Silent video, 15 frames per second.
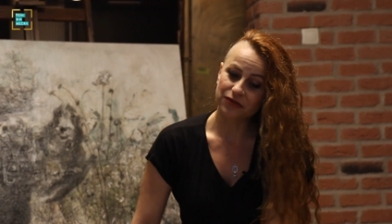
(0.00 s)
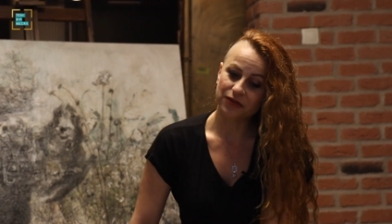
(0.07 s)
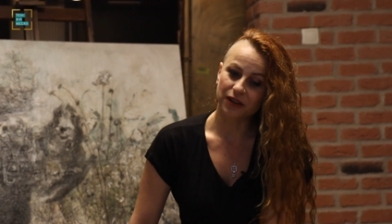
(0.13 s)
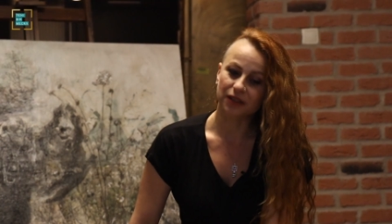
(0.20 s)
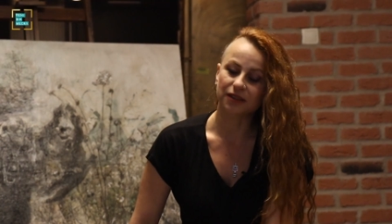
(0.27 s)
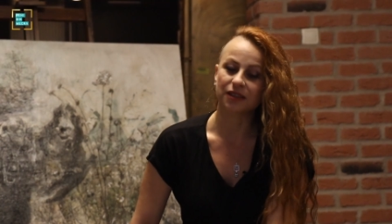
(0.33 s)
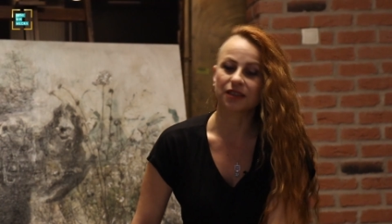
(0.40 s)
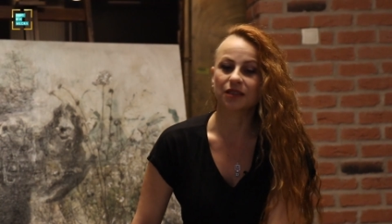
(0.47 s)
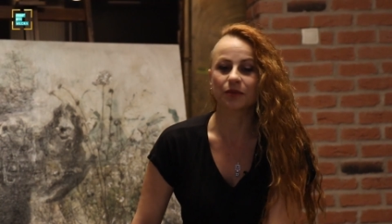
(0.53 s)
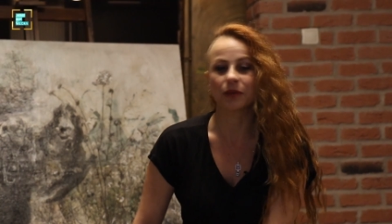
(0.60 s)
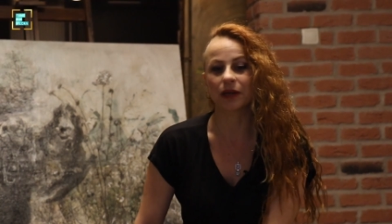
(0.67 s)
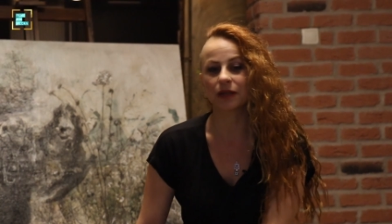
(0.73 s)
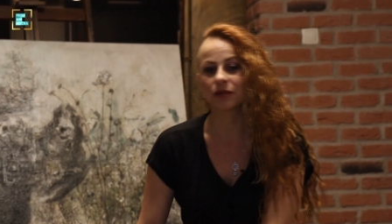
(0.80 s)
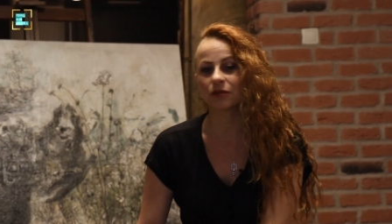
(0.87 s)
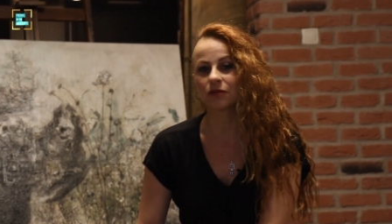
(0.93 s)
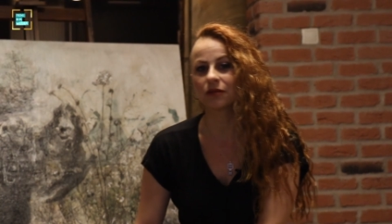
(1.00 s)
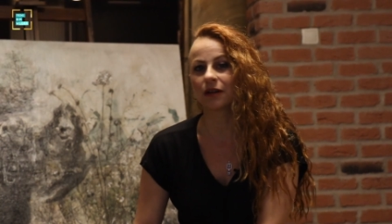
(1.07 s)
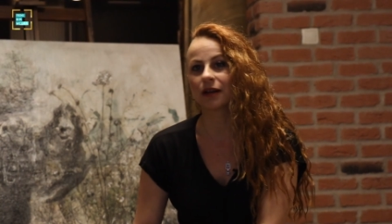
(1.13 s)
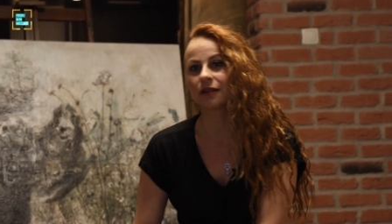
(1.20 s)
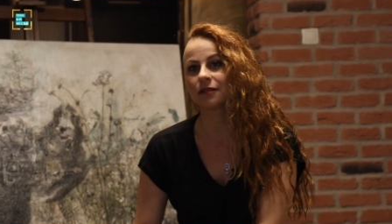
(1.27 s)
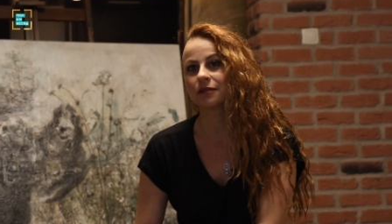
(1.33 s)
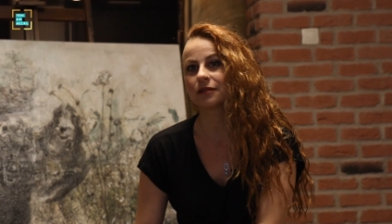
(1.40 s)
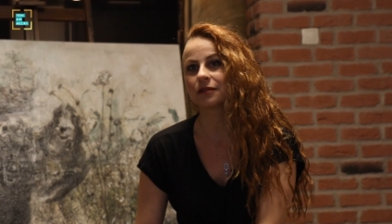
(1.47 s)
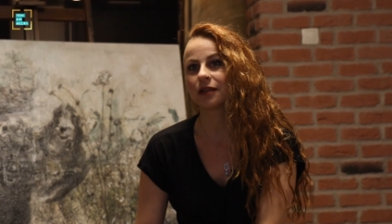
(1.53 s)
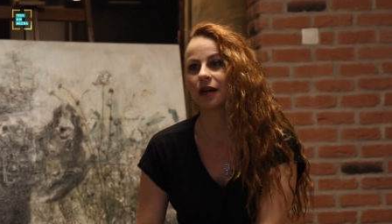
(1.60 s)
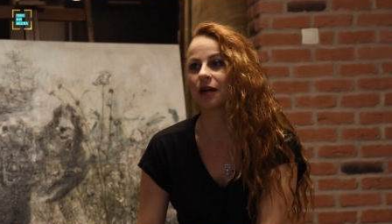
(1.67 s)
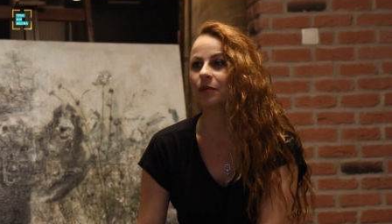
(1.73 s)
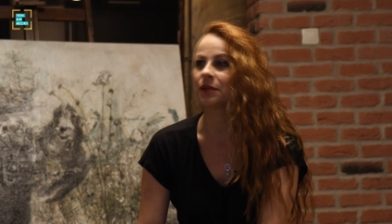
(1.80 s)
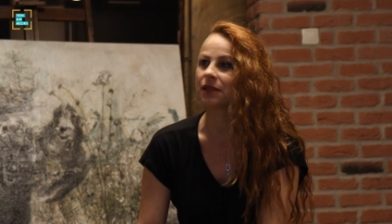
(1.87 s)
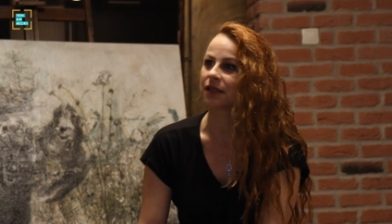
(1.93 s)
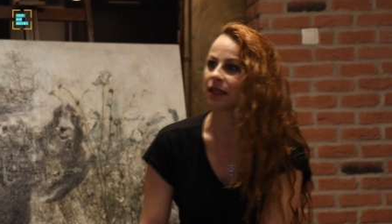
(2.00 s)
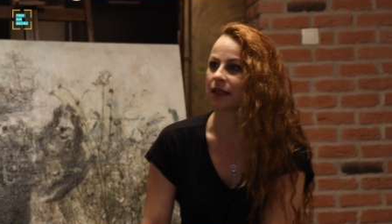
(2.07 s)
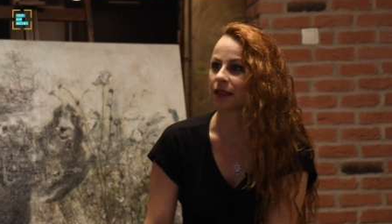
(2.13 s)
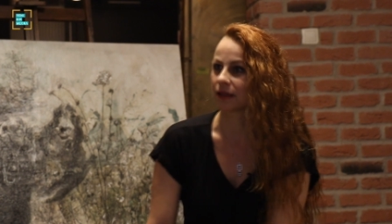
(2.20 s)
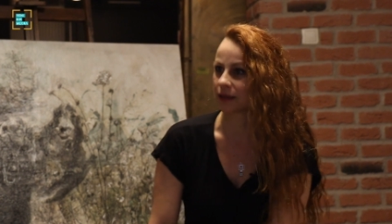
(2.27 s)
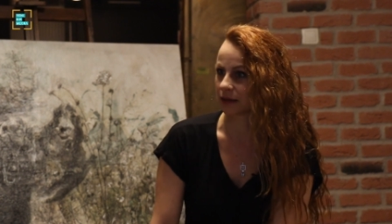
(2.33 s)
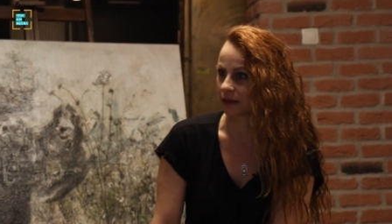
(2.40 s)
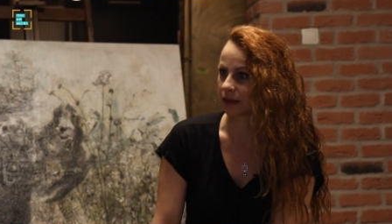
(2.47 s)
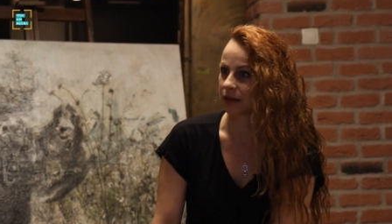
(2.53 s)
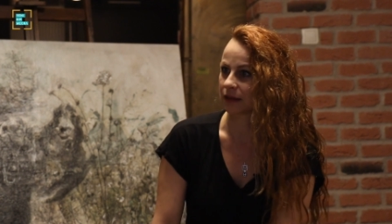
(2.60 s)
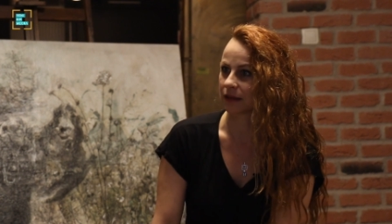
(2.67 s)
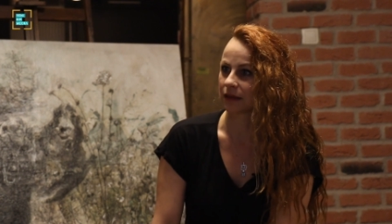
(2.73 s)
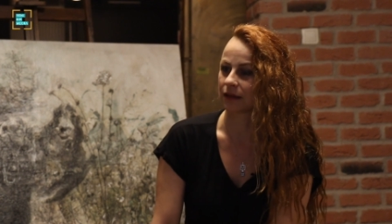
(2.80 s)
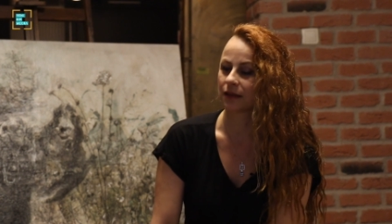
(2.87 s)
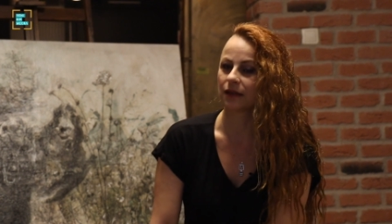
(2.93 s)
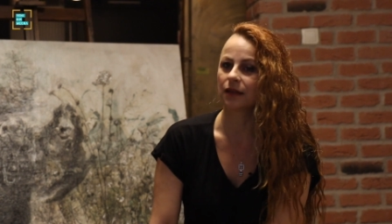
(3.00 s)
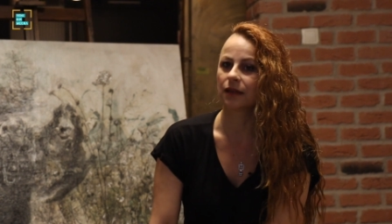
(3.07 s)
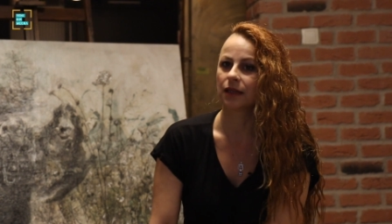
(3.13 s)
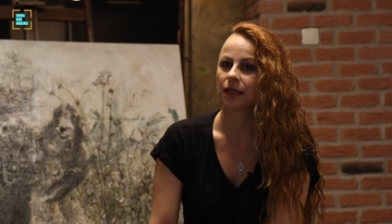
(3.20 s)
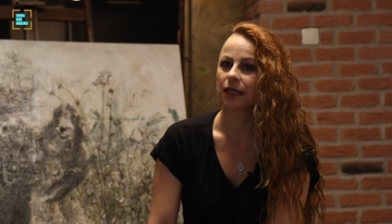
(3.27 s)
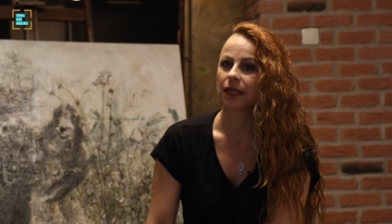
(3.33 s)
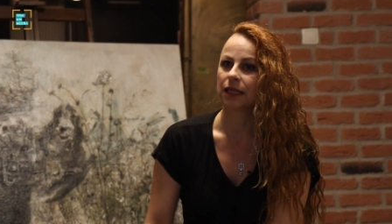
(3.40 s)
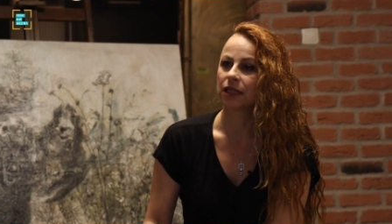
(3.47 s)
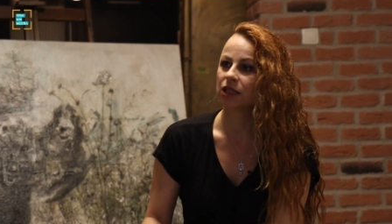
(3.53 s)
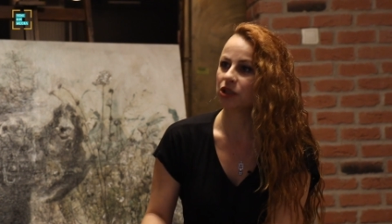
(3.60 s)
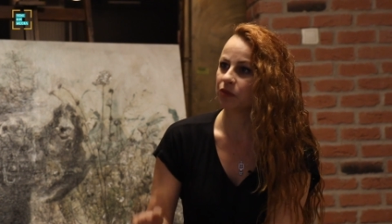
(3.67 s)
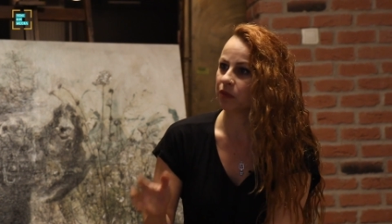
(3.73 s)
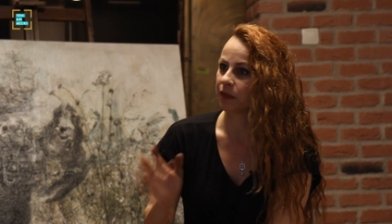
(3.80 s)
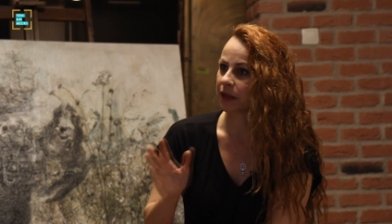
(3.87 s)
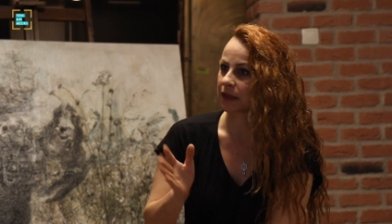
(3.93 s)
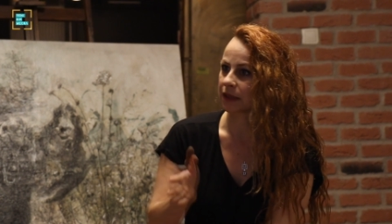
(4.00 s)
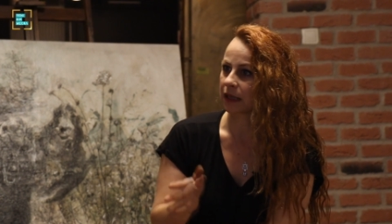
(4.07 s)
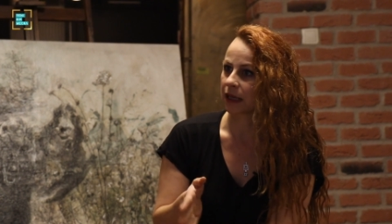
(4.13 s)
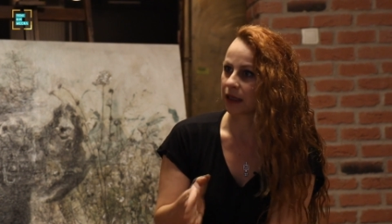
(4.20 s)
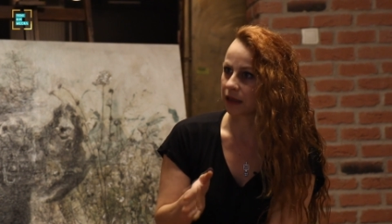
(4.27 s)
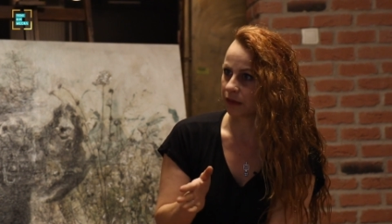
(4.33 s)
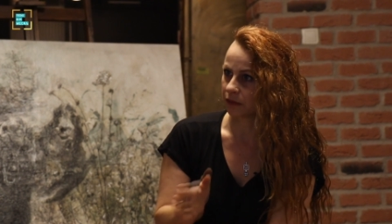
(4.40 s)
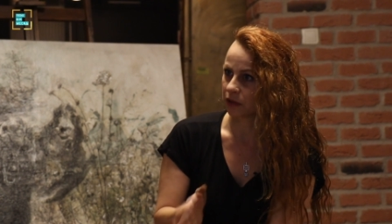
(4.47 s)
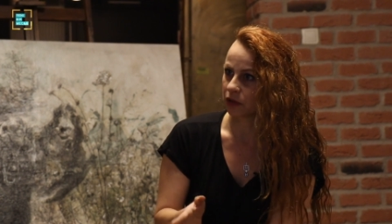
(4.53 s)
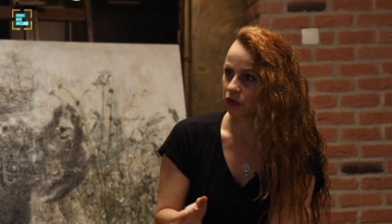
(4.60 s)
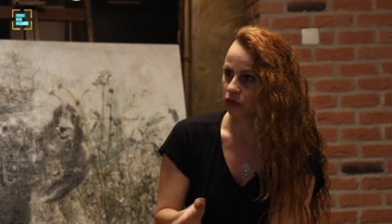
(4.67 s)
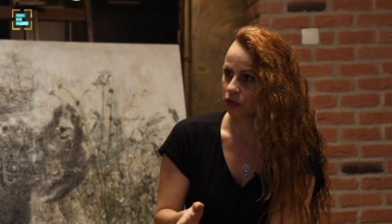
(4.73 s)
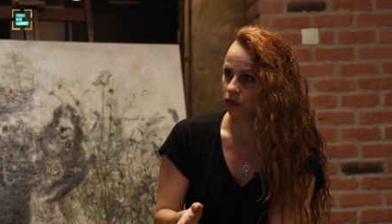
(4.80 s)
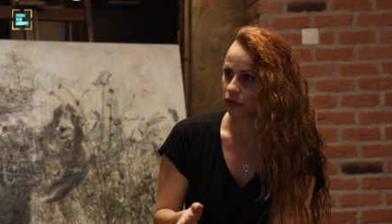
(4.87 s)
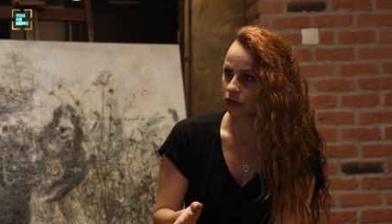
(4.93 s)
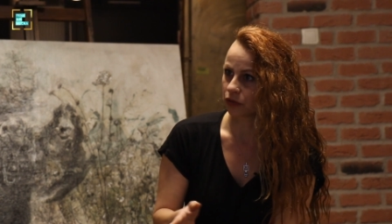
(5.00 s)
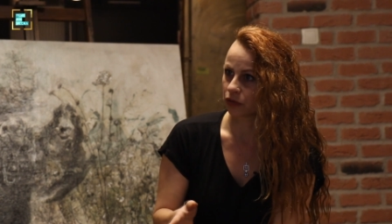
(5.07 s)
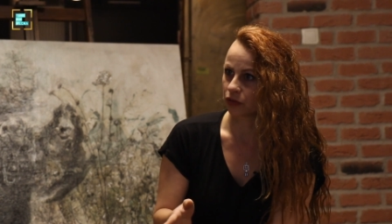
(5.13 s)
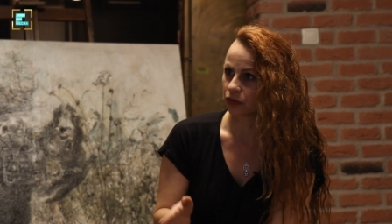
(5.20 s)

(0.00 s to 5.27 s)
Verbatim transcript: daha farklı. İspanyollar daha bize yakın aslında. Hiçbir benzerliğimiz yok